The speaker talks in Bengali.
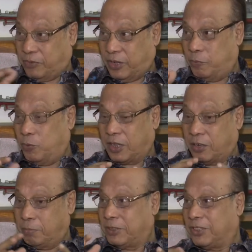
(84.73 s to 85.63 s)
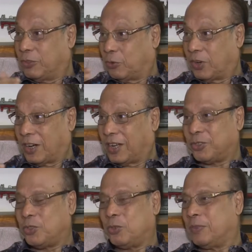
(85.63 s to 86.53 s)
ফ্রেমওয়ার্কের বেসিসে ওনারা
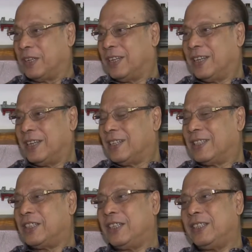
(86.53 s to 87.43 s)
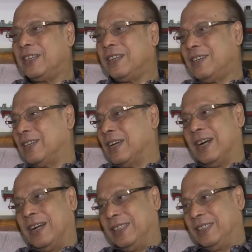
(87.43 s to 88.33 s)
কাজ করবে সেটা
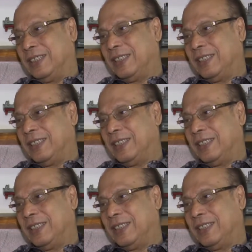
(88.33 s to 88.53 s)
নাই